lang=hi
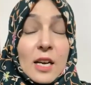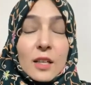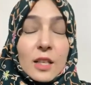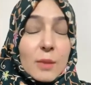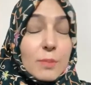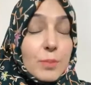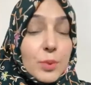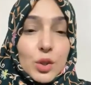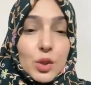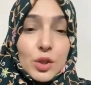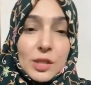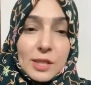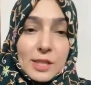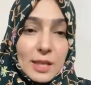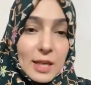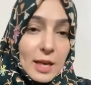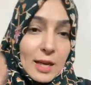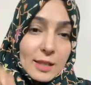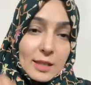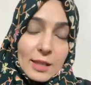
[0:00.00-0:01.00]
कंप्यूटर
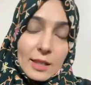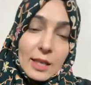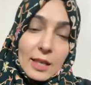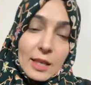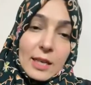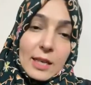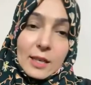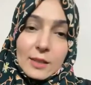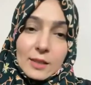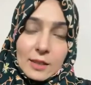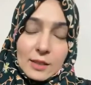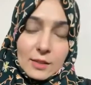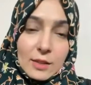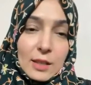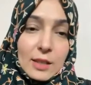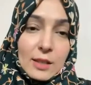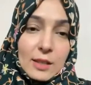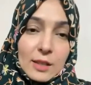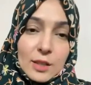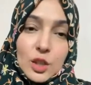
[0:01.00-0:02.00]
सिखाने के लिए
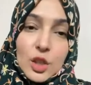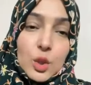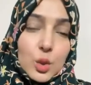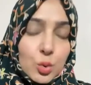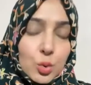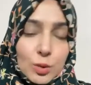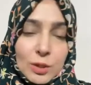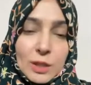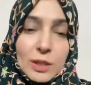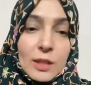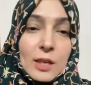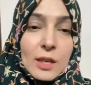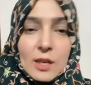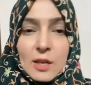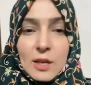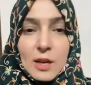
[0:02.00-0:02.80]
ट्यूटर